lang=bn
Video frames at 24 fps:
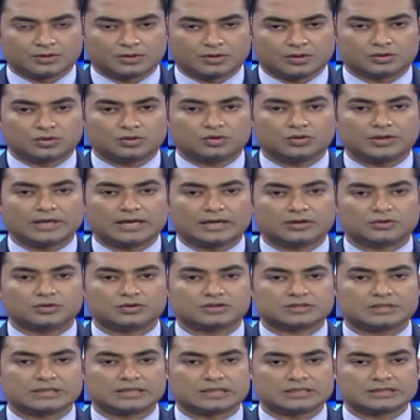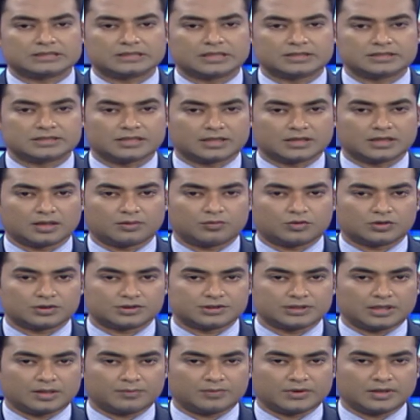গত দুই আগস্ট রাজশাহী শিক্ষা বোর্ড
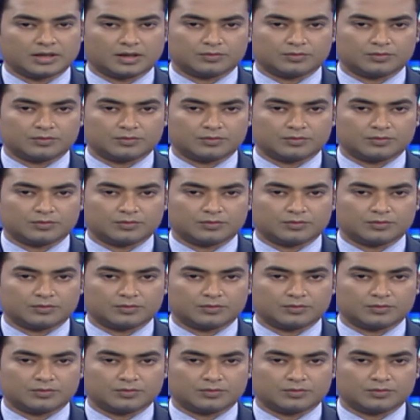চেয়ারম্যান